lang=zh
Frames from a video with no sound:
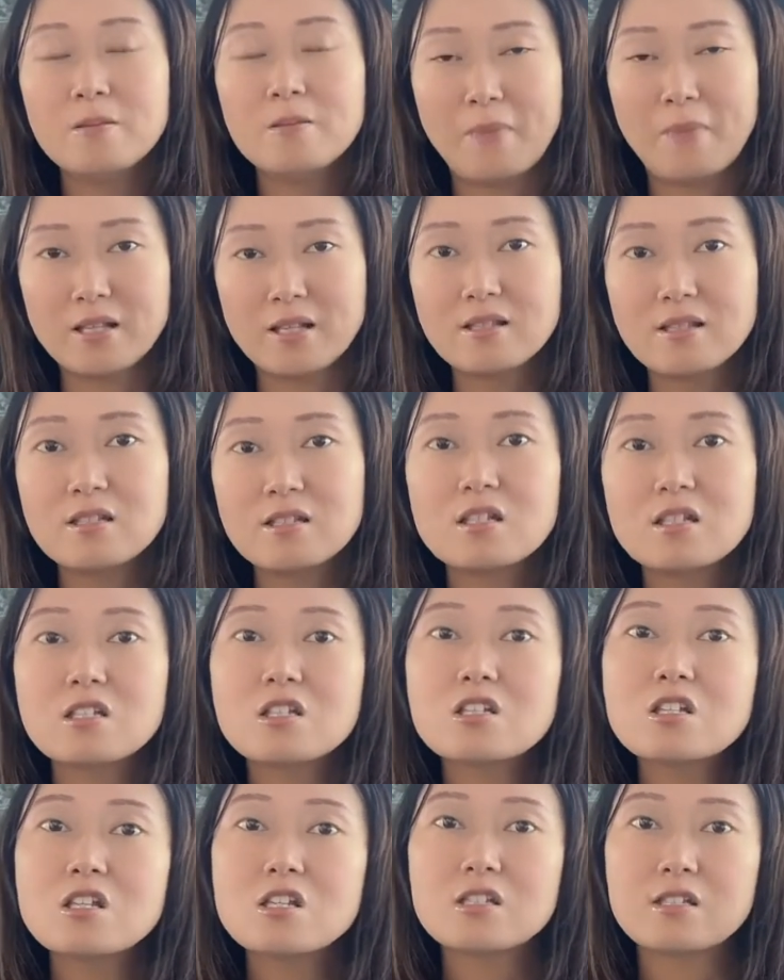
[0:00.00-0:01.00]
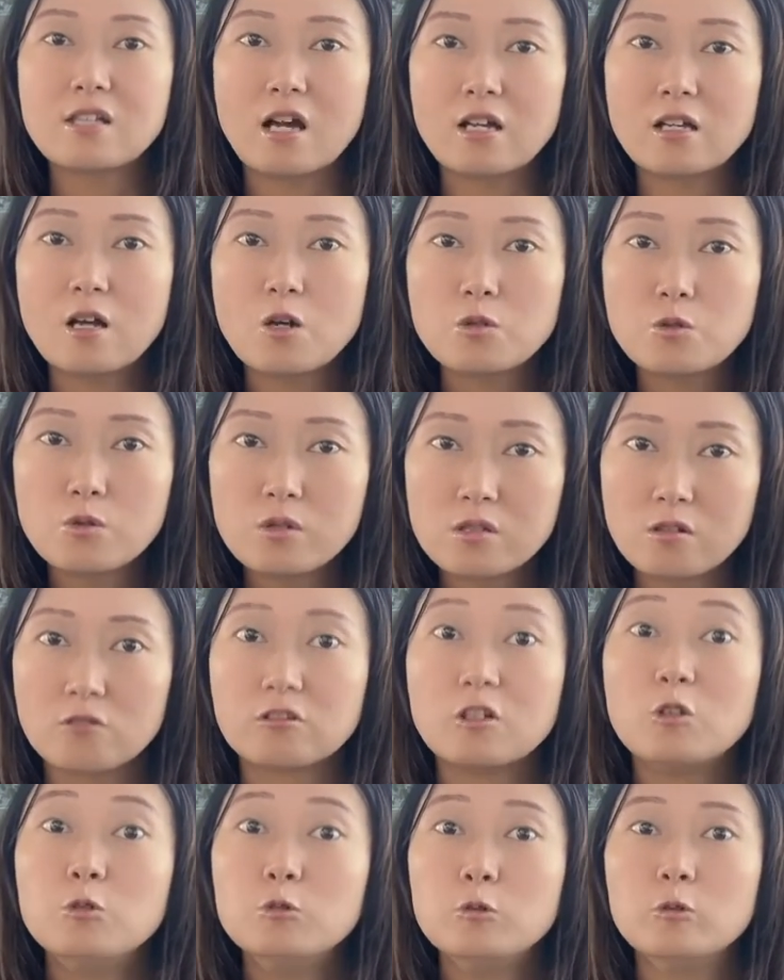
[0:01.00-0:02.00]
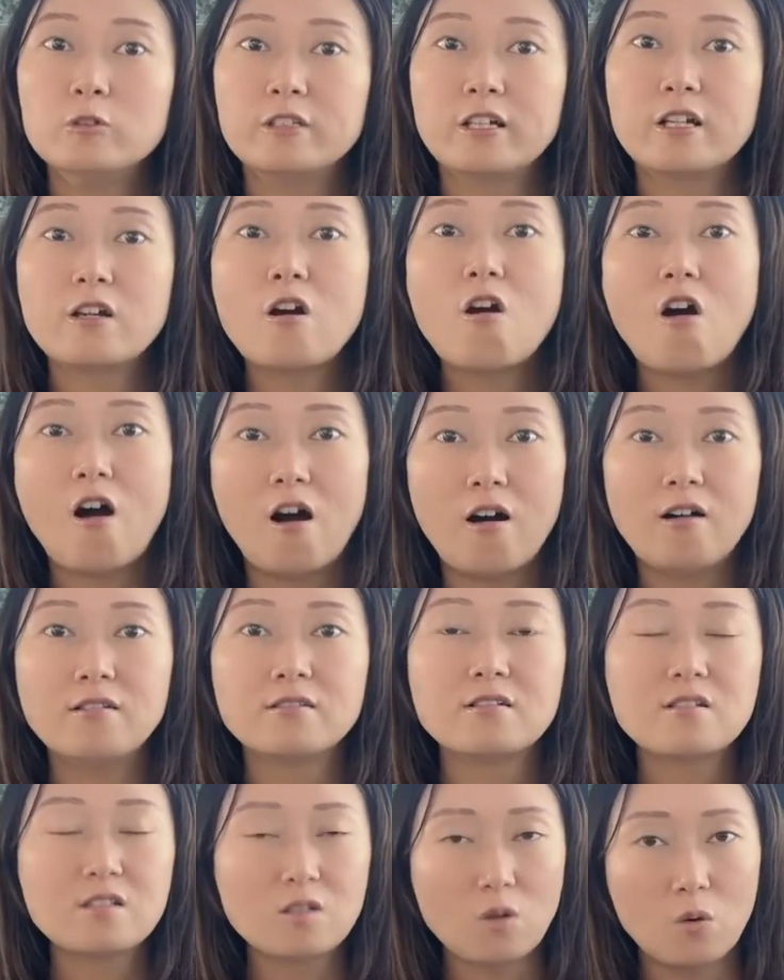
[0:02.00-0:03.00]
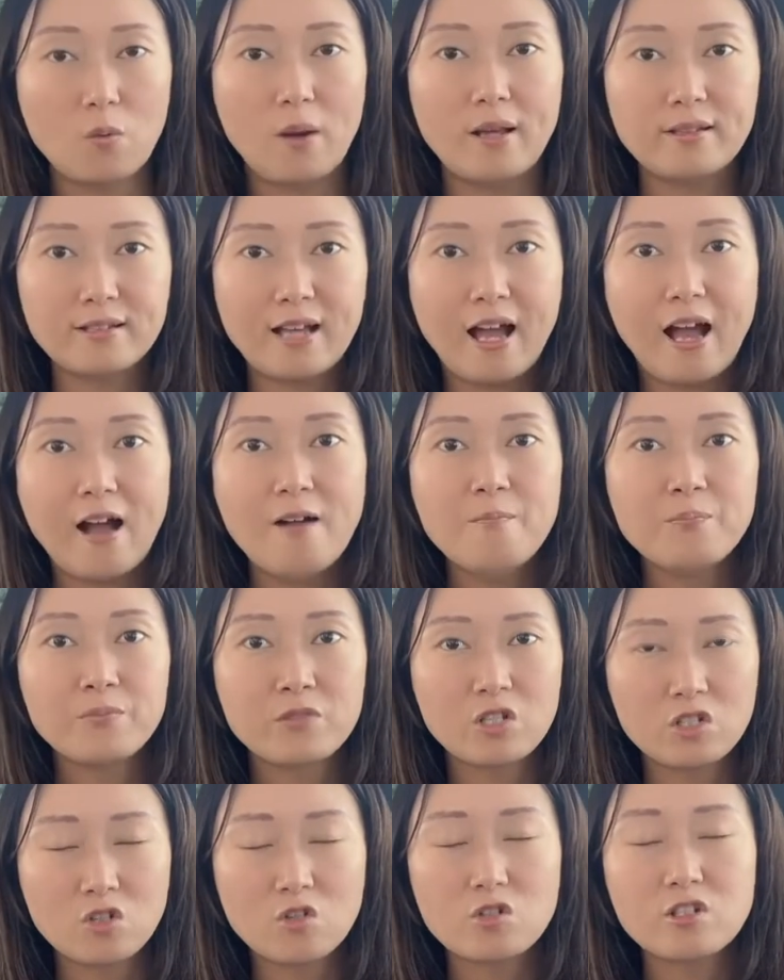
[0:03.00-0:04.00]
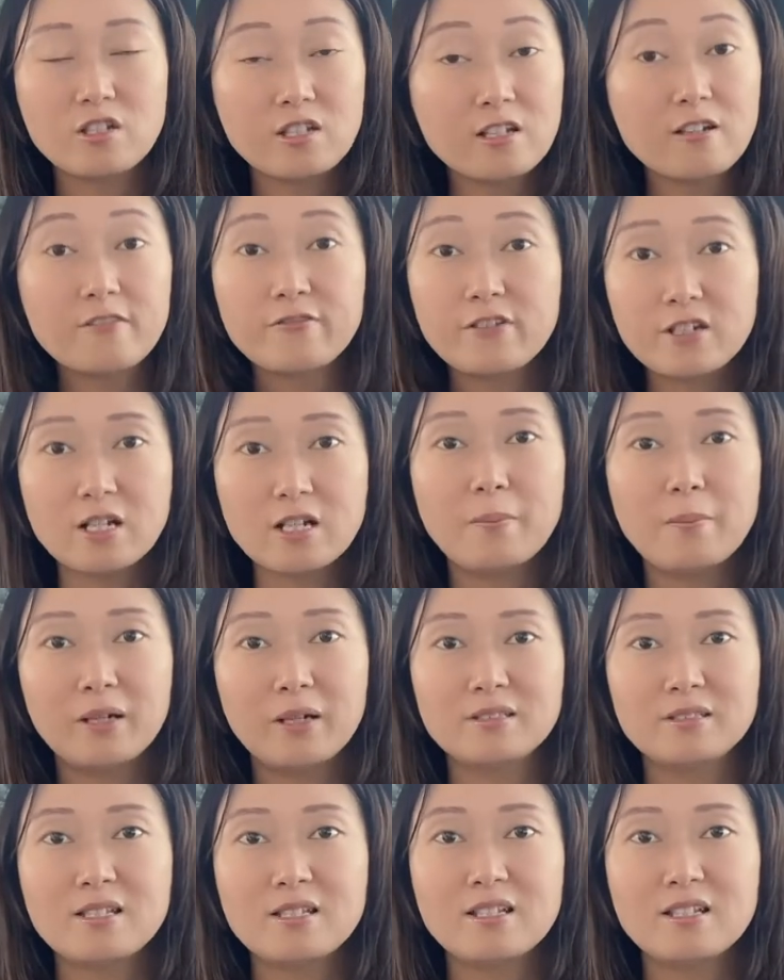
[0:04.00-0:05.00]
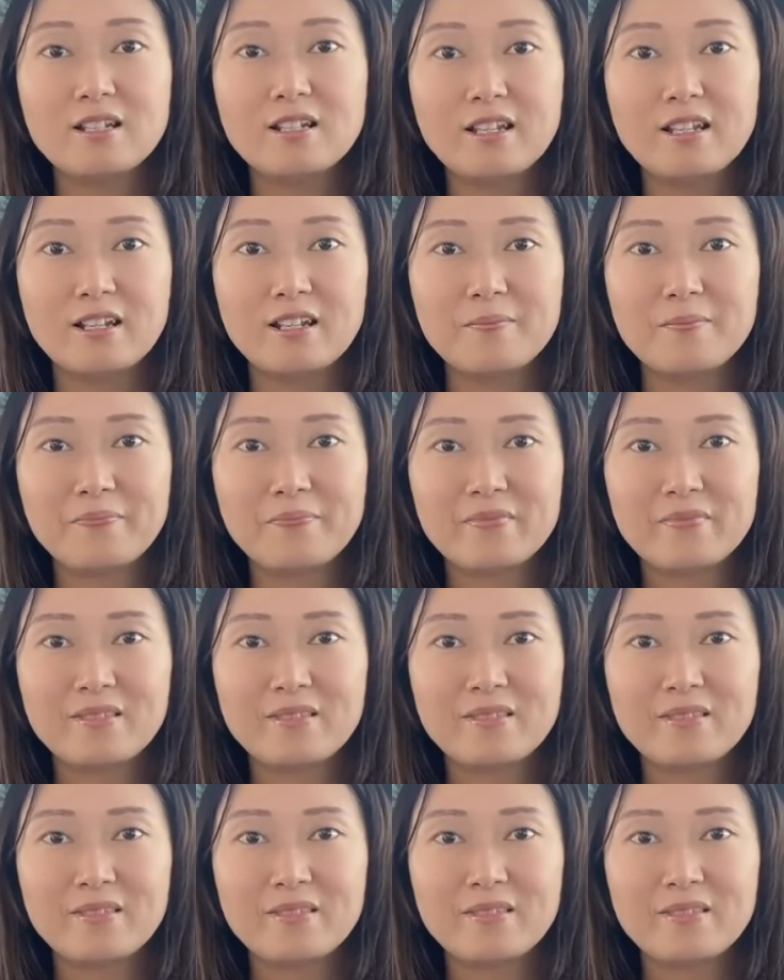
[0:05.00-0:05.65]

把自己真正想要去走的路能够好好的走完它，这就是一个非常棒的经历了。